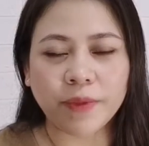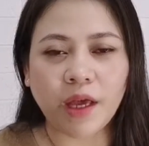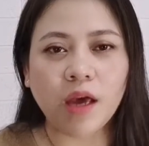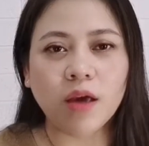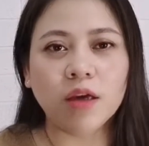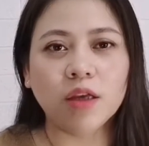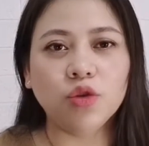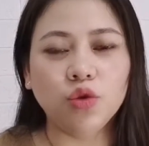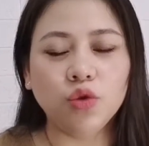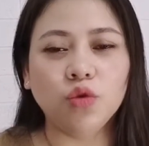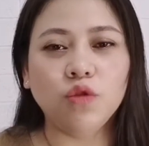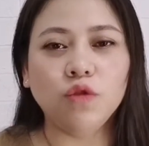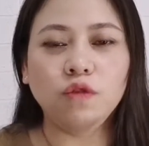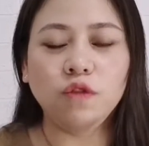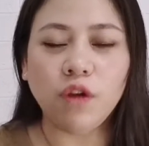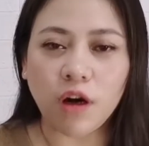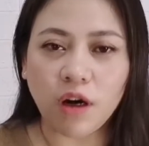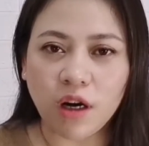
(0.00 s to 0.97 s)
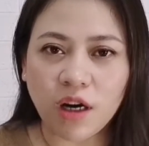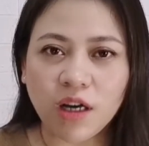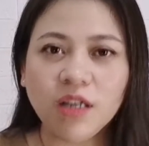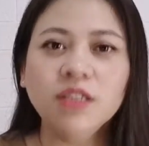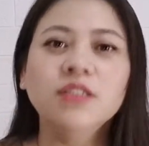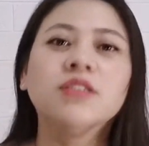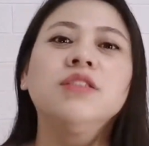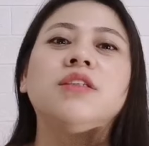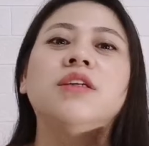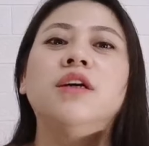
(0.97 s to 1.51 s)
I do
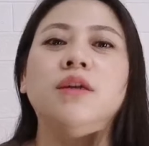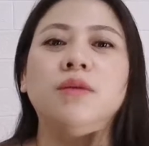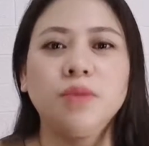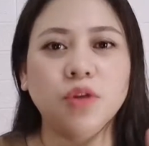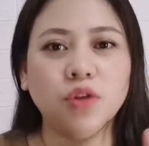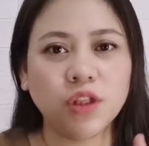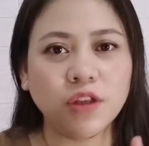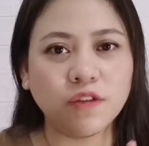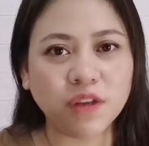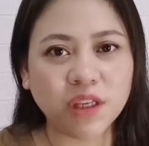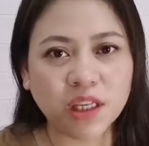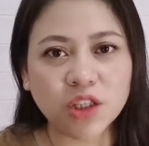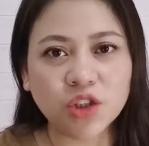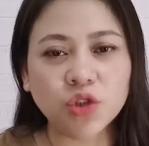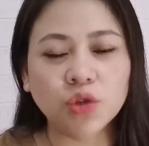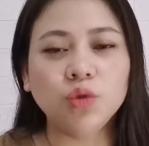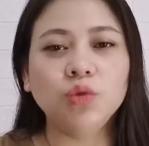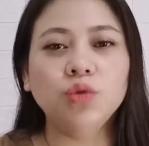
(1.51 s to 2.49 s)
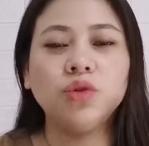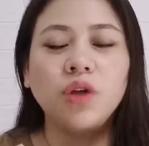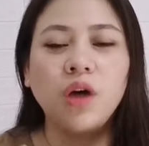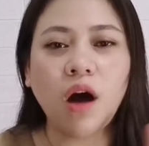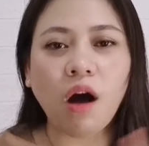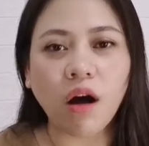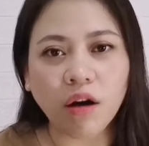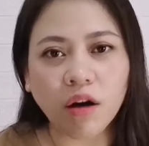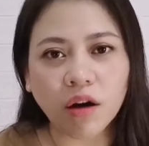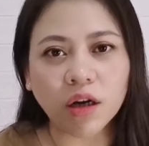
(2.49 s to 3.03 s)
vlogs, beauty videos,
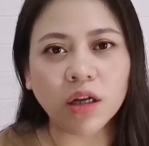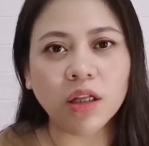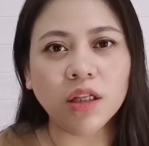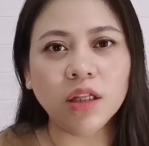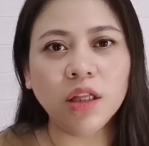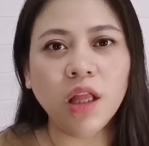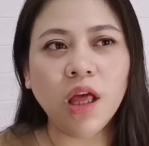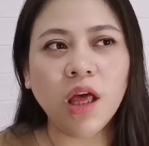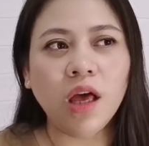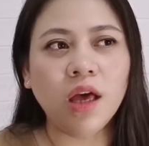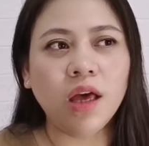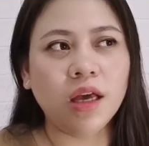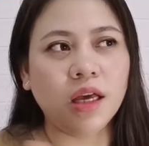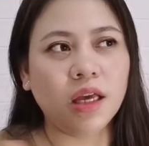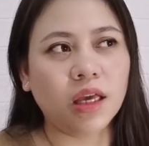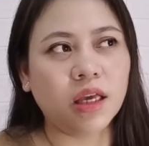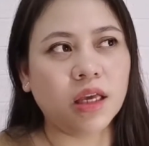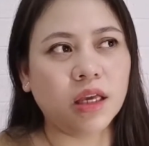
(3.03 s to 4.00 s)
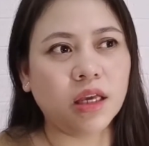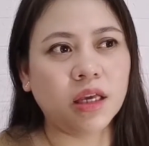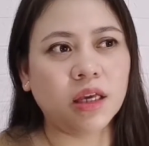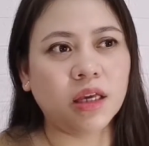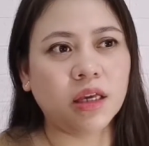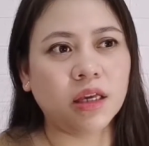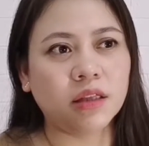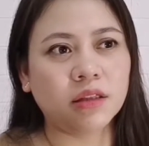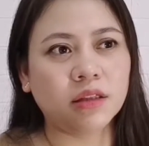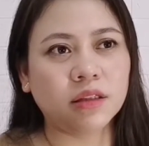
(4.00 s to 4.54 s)
haul,
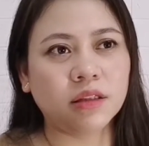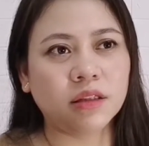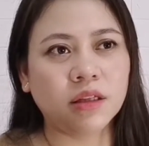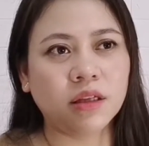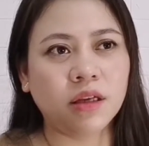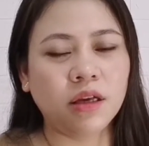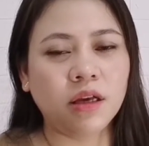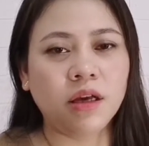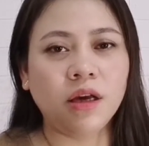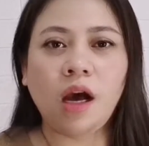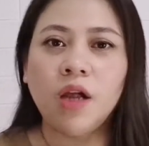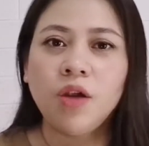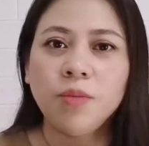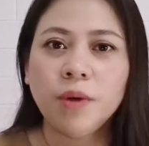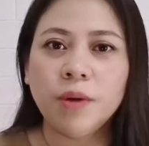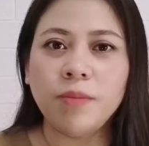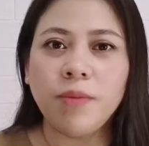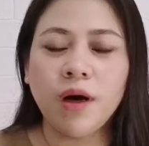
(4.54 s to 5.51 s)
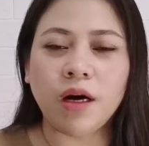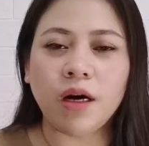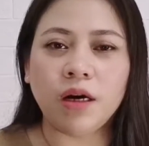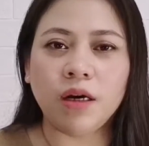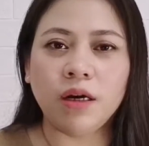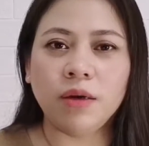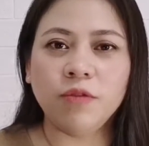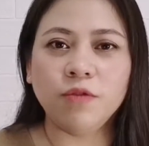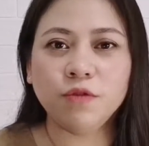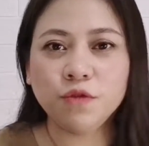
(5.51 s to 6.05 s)
and ano pa ba,
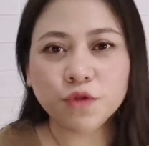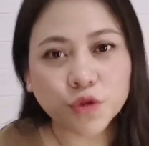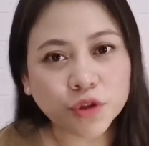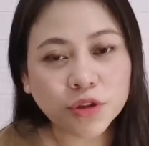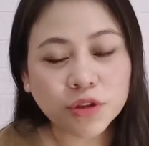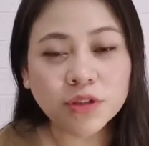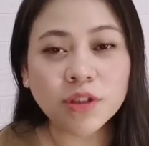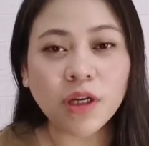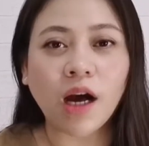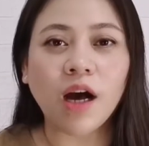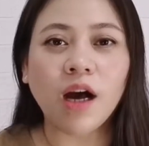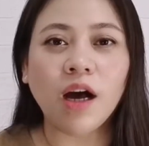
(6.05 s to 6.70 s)
food,